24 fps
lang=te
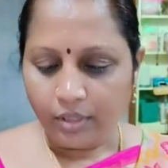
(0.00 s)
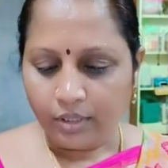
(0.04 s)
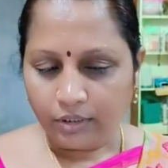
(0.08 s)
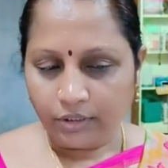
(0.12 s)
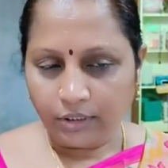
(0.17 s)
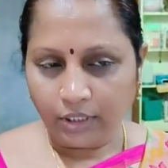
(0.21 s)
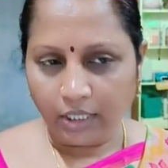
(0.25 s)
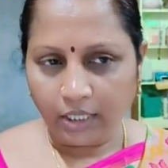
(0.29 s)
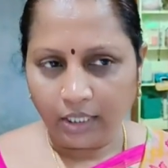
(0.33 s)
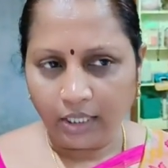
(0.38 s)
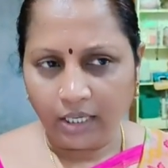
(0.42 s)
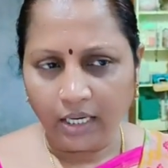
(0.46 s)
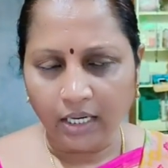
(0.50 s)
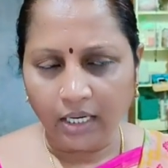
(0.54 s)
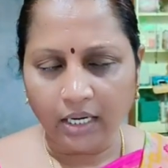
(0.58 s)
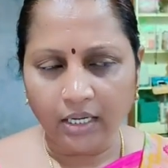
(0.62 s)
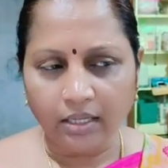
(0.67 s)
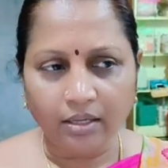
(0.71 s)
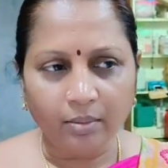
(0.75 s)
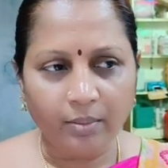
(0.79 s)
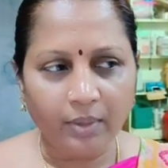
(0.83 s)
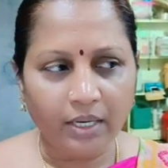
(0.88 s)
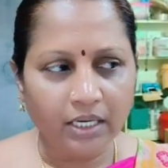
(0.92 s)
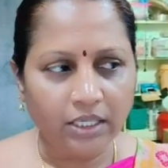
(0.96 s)
చక్కని
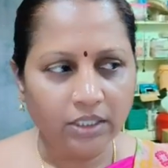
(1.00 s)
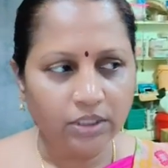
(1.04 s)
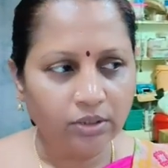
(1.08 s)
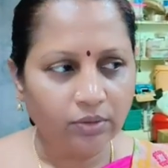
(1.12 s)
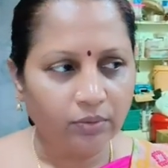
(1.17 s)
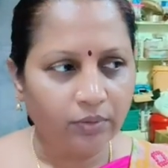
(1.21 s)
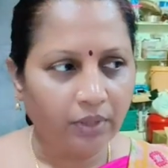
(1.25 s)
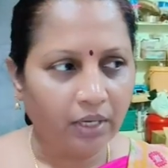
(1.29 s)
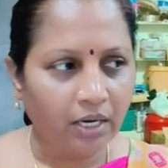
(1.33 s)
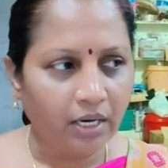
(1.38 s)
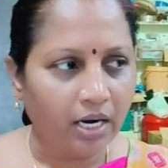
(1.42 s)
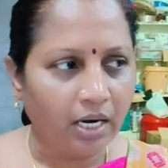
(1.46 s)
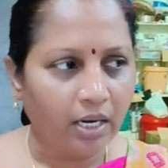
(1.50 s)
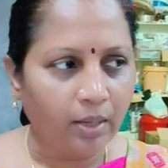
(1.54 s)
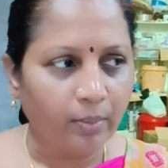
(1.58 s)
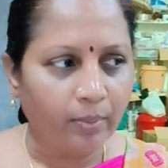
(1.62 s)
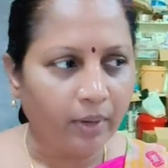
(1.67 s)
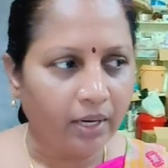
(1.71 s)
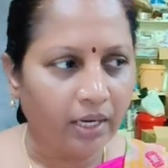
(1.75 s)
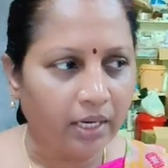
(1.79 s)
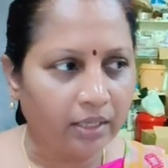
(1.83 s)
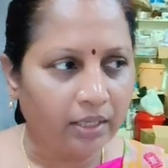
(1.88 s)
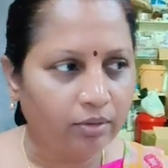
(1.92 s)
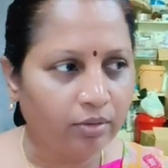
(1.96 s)
అందమైన జీవితం
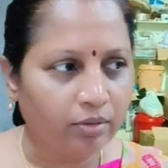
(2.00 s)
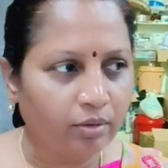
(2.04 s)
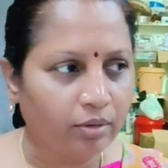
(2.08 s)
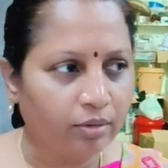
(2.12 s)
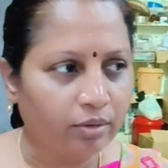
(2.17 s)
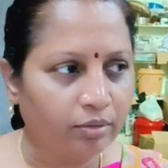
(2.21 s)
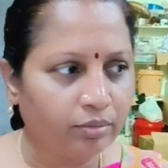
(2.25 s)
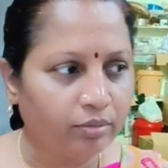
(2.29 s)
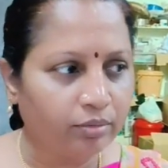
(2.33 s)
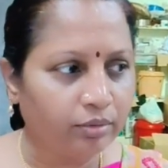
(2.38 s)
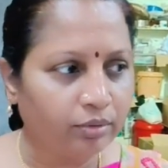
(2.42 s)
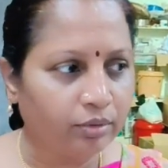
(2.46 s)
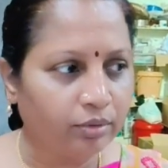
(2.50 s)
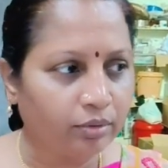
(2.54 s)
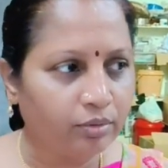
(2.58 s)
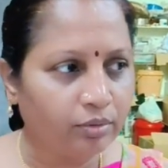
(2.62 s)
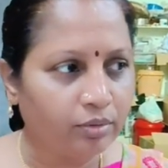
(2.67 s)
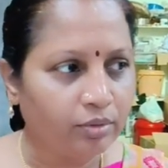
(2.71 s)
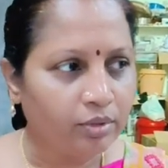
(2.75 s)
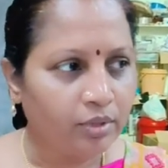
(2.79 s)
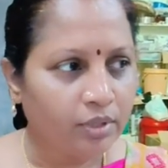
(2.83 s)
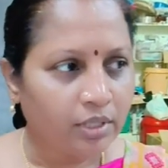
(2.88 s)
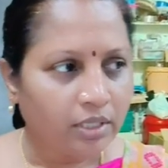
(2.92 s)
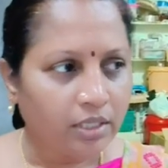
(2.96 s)
గడపాలని కోరుకుంటూ
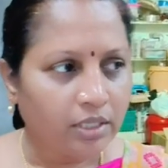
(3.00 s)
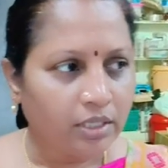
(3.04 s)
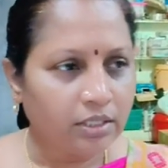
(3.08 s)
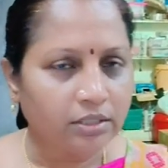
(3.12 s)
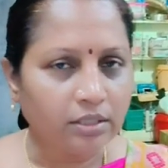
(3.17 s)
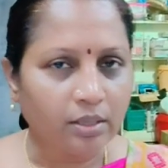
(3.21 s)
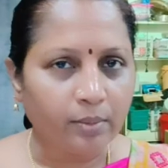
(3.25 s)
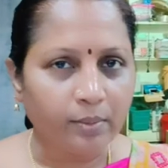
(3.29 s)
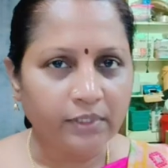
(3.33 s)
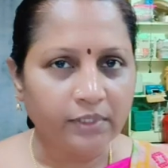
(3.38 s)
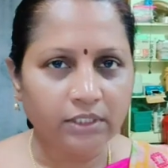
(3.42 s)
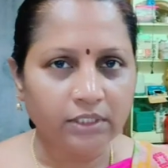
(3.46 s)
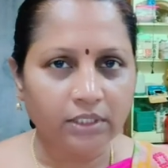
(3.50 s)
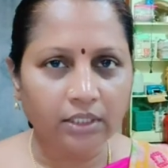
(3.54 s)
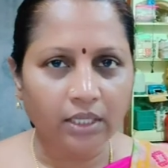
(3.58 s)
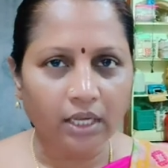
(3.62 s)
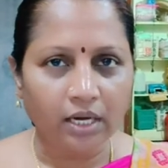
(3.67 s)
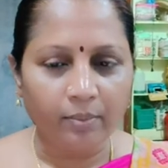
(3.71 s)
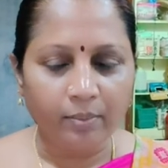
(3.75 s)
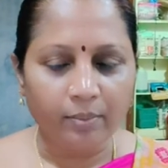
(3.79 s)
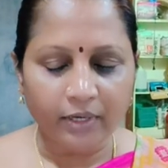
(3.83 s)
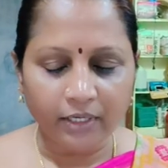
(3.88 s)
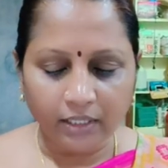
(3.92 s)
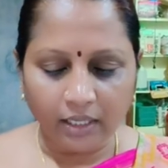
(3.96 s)
ఈ సంవత్సరం
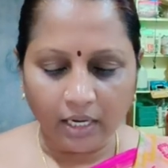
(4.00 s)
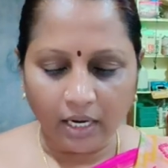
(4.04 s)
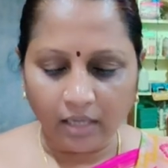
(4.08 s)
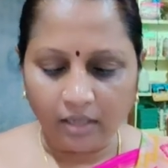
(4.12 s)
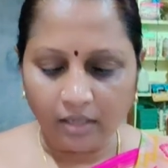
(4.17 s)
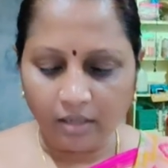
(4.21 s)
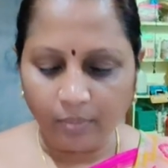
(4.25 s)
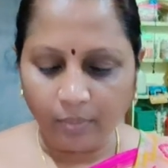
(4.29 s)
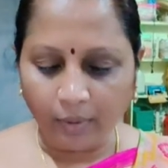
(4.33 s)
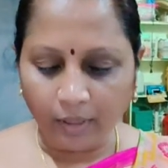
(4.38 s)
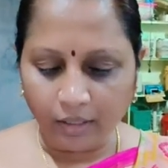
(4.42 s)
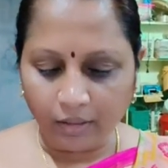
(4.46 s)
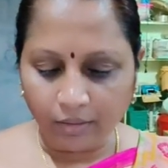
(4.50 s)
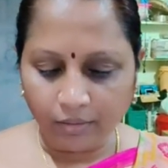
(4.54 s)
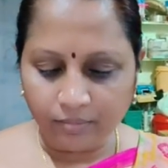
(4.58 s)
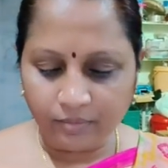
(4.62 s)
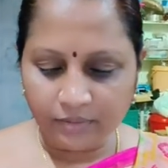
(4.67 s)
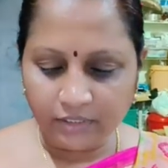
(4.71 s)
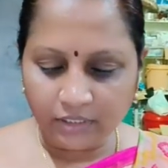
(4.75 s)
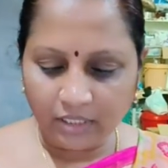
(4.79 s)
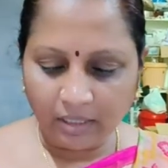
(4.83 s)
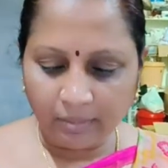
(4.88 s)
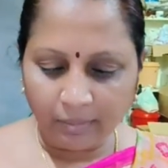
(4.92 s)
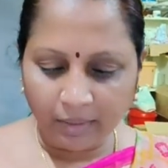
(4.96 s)
తలపెట్టిన అన్ని పనులు
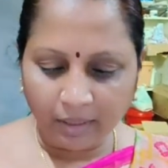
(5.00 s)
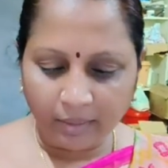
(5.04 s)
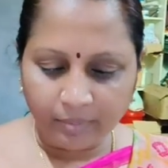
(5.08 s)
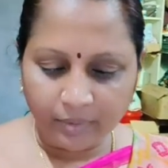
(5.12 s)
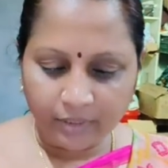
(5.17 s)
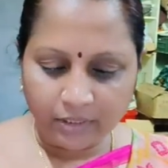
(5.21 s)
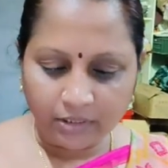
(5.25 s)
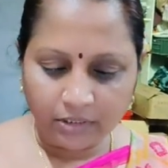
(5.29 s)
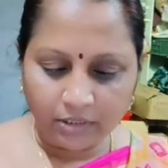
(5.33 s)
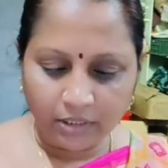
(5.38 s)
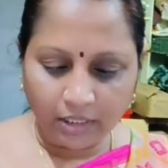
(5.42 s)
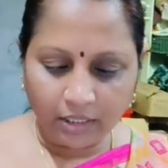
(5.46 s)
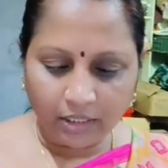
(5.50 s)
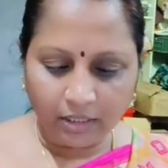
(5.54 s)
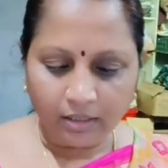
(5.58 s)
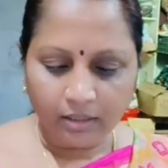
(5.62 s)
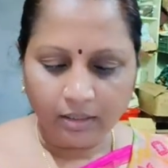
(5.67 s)
విజయం లభించి